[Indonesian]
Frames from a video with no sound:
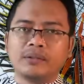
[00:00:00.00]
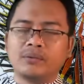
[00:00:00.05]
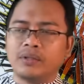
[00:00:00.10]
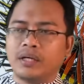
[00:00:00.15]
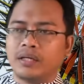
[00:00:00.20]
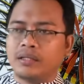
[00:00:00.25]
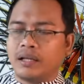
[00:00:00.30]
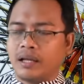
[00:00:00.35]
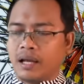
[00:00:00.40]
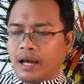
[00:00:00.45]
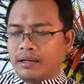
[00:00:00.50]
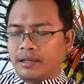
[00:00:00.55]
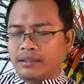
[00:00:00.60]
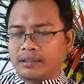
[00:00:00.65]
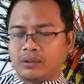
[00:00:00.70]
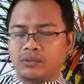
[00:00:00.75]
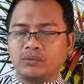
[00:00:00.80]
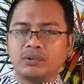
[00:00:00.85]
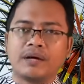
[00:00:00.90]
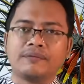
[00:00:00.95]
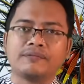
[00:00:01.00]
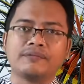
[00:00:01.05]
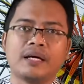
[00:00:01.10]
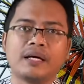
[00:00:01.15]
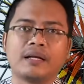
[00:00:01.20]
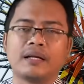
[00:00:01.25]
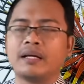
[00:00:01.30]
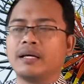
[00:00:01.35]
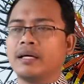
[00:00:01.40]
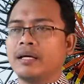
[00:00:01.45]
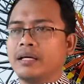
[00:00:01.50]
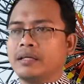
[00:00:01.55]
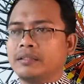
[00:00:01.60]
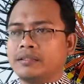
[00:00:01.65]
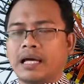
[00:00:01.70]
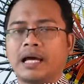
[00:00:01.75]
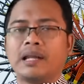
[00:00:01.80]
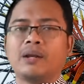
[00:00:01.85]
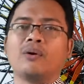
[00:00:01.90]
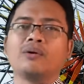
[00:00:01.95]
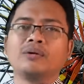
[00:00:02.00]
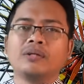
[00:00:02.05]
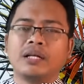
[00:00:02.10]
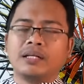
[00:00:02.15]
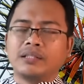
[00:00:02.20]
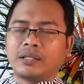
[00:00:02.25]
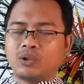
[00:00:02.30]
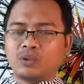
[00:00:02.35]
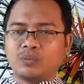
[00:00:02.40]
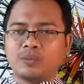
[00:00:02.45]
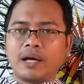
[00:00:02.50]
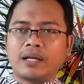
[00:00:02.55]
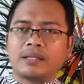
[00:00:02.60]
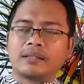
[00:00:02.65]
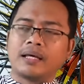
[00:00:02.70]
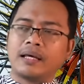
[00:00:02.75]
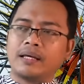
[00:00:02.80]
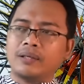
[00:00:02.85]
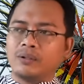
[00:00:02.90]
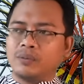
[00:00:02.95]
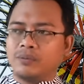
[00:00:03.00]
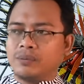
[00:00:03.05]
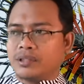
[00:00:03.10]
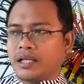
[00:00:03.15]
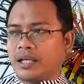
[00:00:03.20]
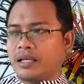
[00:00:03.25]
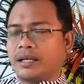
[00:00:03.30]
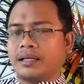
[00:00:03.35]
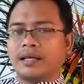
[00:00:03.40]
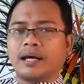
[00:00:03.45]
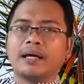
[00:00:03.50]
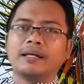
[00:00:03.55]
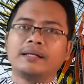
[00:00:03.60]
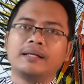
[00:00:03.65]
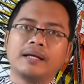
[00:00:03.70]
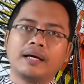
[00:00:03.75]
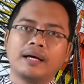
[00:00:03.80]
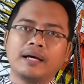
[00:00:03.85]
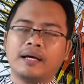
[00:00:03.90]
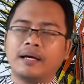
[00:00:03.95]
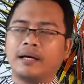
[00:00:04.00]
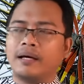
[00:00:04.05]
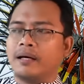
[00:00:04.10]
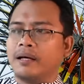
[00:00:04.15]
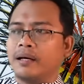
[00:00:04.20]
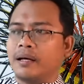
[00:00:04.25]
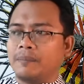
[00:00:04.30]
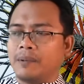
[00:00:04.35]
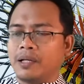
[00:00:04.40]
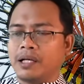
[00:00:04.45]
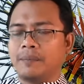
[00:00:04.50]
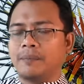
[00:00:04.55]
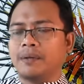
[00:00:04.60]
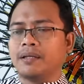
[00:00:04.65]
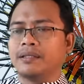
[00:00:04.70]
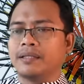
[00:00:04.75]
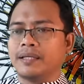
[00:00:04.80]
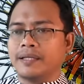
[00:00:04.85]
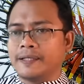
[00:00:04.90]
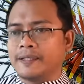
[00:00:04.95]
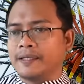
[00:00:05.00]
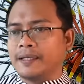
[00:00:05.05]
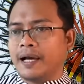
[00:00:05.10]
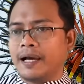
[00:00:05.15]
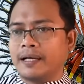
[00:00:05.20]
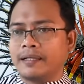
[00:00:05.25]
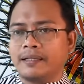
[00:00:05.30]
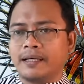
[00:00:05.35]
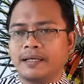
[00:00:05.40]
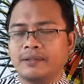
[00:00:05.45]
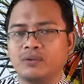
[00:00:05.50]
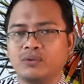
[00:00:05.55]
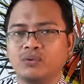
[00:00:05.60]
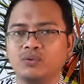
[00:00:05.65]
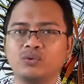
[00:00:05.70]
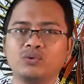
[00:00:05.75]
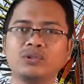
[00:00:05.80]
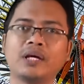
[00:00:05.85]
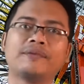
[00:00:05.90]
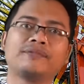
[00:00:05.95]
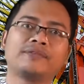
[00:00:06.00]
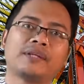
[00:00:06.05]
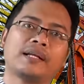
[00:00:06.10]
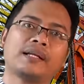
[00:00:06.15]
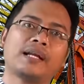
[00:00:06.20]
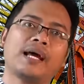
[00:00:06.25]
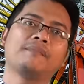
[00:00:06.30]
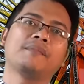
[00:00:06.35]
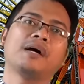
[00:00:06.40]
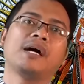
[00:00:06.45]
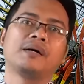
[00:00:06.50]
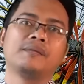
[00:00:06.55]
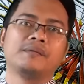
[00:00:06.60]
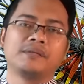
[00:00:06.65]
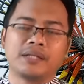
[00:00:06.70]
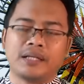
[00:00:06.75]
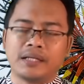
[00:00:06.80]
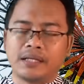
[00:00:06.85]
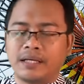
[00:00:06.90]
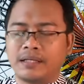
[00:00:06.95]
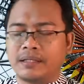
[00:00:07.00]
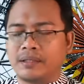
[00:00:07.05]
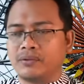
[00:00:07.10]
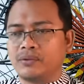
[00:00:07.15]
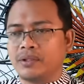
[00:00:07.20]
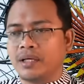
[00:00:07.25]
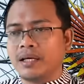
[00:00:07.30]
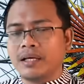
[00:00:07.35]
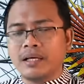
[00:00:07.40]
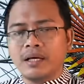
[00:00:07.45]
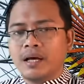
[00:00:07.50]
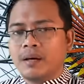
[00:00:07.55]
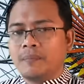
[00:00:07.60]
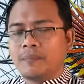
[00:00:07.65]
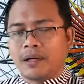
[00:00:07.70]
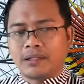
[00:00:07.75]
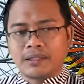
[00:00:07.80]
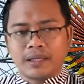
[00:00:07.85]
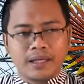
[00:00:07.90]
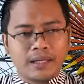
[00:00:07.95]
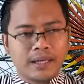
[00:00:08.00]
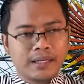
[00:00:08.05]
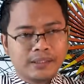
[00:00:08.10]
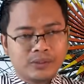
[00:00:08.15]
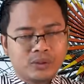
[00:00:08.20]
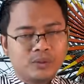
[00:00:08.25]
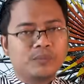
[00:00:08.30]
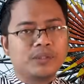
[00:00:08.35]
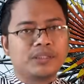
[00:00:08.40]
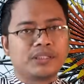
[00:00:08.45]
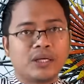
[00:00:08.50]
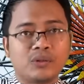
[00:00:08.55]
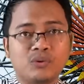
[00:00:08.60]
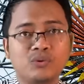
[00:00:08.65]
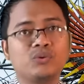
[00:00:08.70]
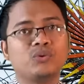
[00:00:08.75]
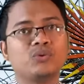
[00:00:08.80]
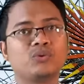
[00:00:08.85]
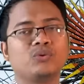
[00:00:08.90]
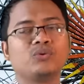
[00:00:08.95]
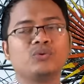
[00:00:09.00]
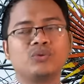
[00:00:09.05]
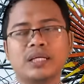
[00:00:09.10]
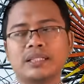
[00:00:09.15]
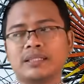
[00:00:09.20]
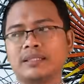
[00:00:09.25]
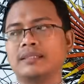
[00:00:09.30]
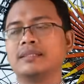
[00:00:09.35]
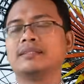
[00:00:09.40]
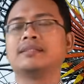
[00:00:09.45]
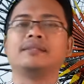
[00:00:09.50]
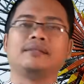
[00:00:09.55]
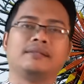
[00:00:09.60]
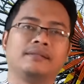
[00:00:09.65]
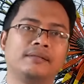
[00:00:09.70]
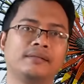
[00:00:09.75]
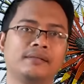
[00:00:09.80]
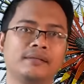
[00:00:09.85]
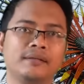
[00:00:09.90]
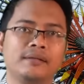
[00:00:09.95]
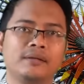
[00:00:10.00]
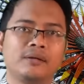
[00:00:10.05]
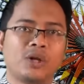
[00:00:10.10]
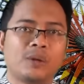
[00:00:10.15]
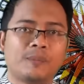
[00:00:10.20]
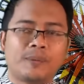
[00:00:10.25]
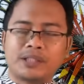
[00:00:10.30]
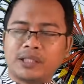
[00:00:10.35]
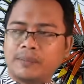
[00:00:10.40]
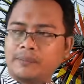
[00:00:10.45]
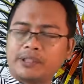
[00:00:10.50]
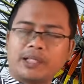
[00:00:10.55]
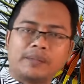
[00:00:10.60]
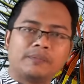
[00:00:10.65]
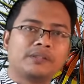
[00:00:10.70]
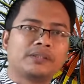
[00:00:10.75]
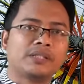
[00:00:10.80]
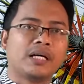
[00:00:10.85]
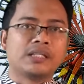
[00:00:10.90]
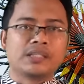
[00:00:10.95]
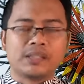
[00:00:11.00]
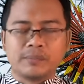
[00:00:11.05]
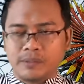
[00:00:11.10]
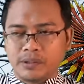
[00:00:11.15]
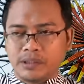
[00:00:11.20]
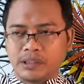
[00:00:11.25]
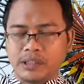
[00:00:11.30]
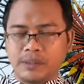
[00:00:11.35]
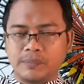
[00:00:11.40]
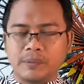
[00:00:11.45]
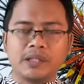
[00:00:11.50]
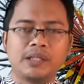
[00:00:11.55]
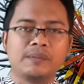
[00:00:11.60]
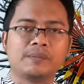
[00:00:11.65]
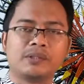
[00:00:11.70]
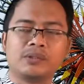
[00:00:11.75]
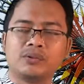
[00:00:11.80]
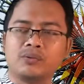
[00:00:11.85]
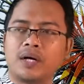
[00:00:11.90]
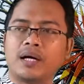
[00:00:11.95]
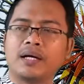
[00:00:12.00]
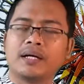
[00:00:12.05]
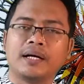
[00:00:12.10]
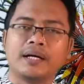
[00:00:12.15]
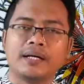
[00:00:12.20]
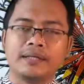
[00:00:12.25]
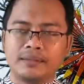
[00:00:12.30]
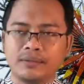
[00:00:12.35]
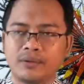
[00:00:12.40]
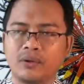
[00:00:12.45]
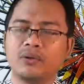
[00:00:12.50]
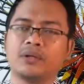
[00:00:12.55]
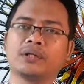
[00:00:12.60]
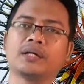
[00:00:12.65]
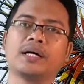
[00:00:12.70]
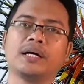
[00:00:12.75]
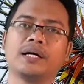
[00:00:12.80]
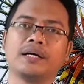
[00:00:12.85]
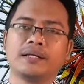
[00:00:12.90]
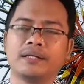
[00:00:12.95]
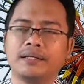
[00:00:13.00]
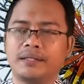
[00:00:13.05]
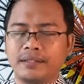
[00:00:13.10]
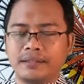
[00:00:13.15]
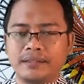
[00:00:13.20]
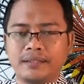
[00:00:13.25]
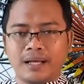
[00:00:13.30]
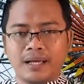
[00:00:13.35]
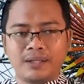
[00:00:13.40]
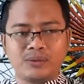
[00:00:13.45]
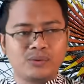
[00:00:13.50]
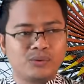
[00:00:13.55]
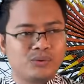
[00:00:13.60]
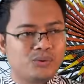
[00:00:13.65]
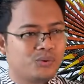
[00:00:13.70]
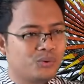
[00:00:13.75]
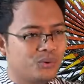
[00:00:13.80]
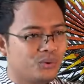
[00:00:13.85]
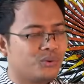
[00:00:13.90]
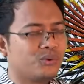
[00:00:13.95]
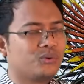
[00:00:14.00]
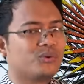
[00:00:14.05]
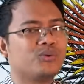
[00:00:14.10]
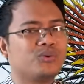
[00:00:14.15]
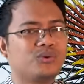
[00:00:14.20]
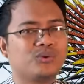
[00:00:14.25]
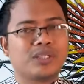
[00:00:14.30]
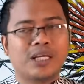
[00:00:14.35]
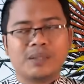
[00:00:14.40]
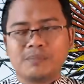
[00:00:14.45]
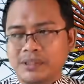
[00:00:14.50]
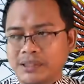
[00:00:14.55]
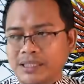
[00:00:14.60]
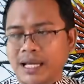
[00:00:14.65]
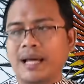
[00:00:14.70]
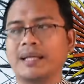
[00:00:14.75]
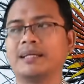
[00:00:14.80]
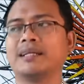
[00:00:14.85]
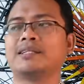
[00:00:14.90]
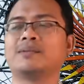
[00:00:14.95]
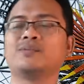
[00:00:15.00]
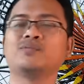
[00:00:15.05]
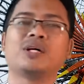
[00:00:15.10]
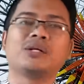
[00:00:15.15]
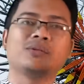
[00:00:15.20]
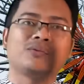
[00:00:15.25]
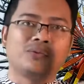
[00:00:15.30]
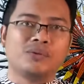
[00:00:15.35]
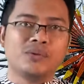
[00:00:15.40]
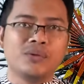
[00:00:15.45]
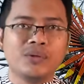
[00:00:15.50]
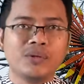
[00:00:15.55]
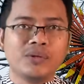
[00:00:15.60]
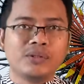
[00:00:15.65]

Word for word: gitu ya ada satu daftar calon dari satu partai itu misalkan ada apa namanya ada tujuh daftar nama misalkan gitu ya. Partai lain itu bisa tujuh-tujuhnya terisi. Kalau partai-partai besar seperti PD Perjuangan, Golkar, Gerindra itu tujuh-tujuhnya bisa ada semua tuh